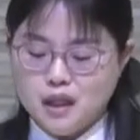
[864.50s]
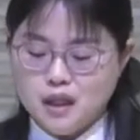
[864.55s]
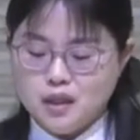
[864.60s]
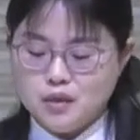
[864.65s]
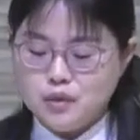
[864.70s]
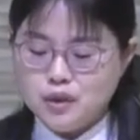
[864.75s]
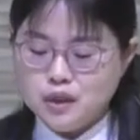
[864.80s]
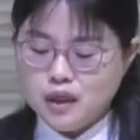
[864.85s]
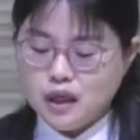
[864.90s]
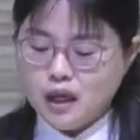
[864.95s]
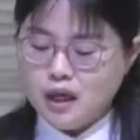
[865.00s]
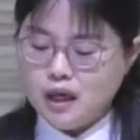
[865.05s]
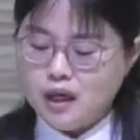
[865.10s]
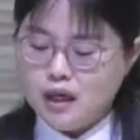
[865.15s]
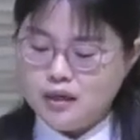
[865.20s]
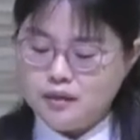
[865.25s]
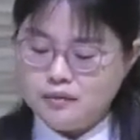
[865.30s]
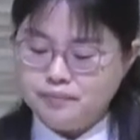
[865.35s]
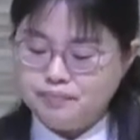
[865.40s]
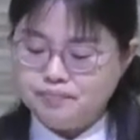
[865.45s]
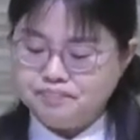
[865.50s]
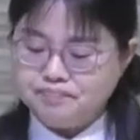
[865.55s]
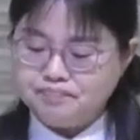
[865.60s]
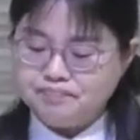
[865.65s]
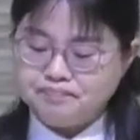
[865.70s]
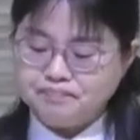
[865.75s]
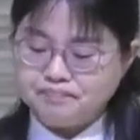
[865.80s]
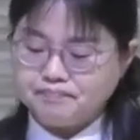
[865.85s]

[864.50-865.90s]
우리가